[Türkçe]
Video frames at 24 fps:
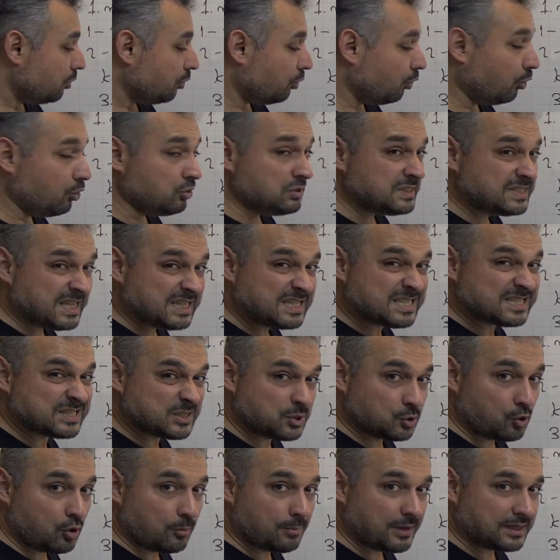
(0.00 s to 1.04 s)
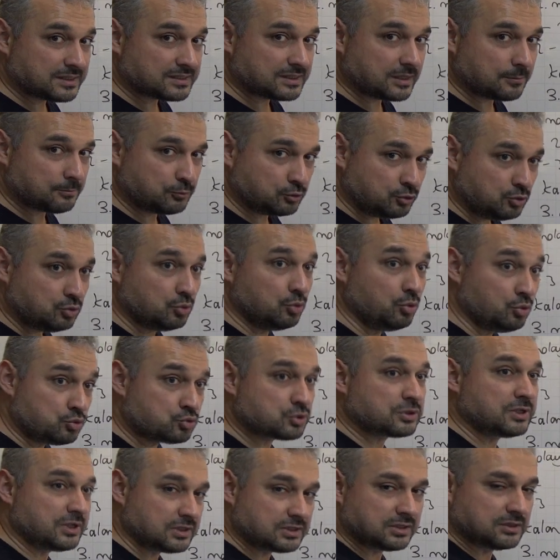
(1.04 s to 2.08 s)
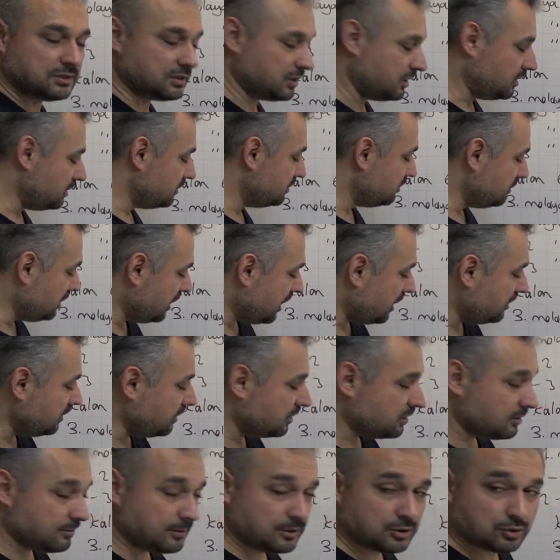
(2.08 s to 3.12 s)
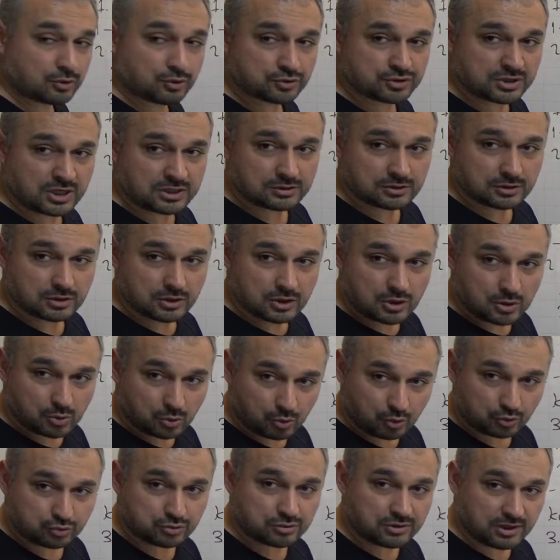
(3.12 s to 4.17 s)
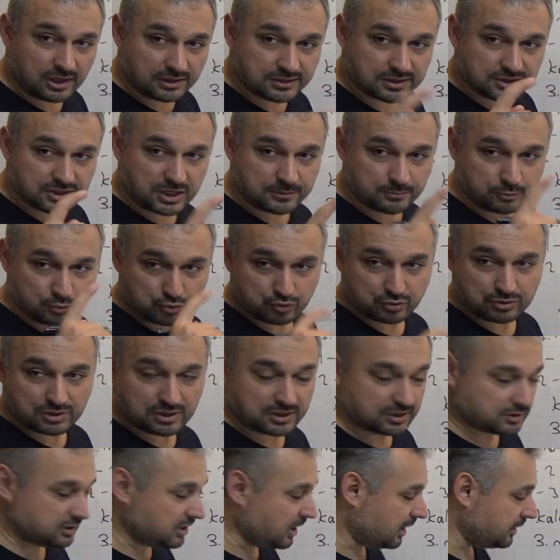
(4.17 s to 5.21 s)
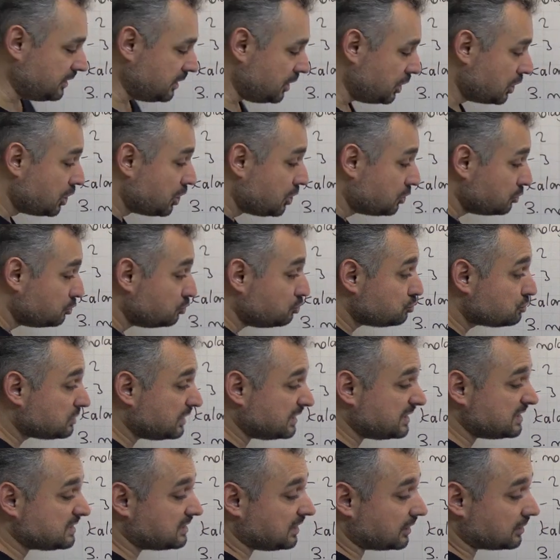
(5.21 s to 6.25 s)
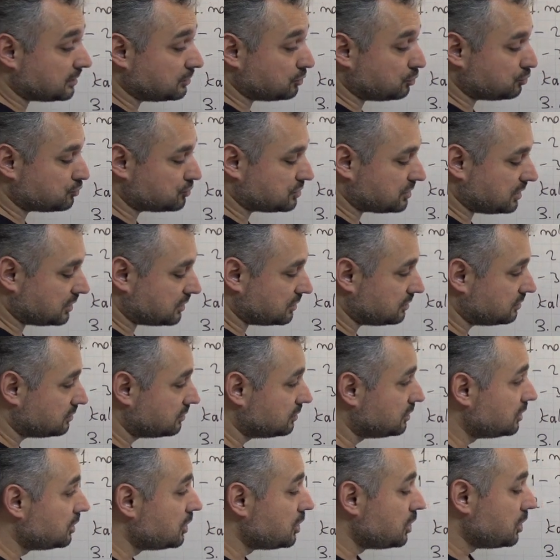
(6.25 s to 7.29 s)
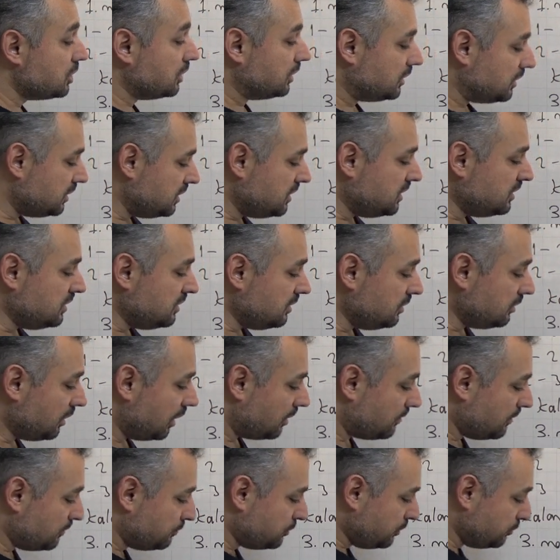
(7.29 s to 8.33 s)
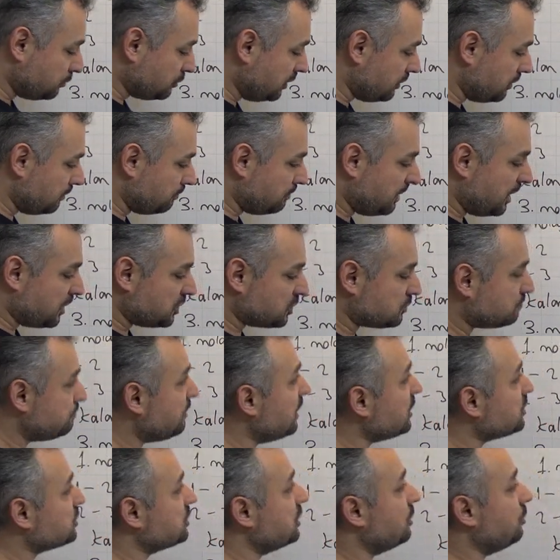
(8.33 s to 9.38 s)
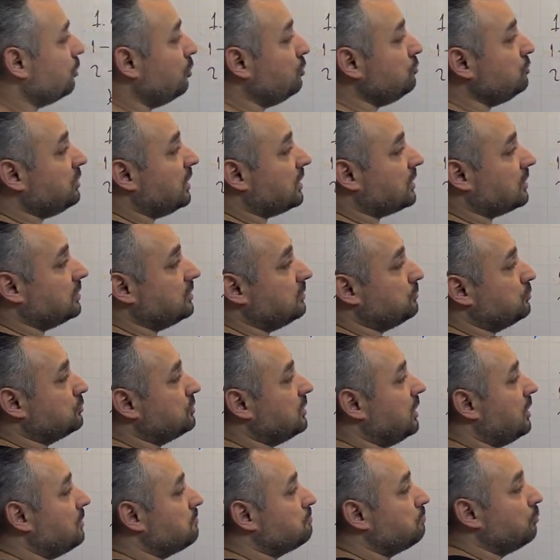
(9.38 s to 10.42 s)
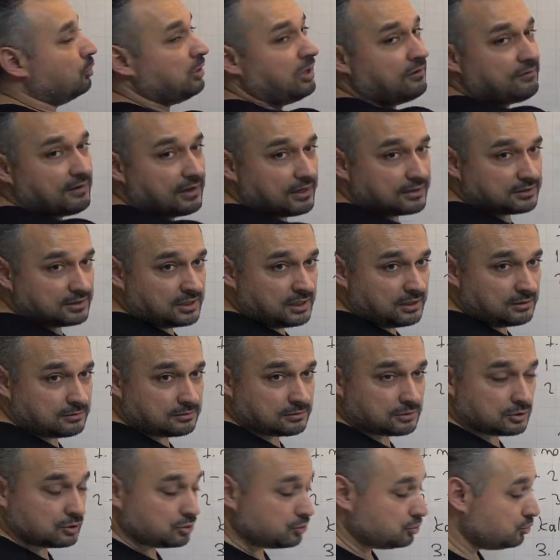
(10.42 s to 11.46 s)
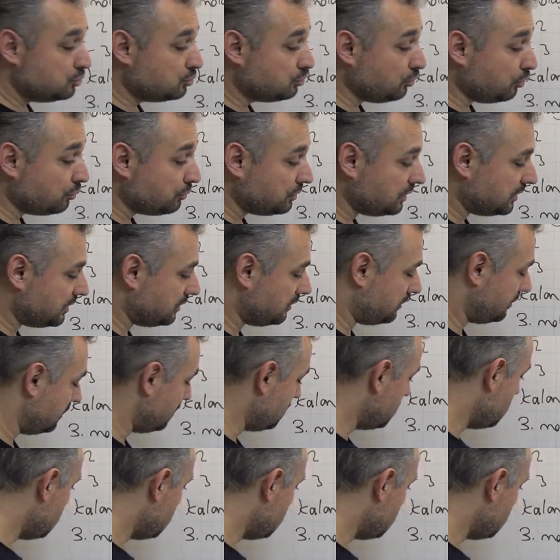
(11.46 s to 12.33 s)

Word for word: 18 kilometre bunun 3 katını ne kadar zamanda koşar? 36 çarpı 3 dakikada yani 108 dakikada koşacak. İyi ama bir de burada 5, de 10 dakikada burada mola verdi. 118.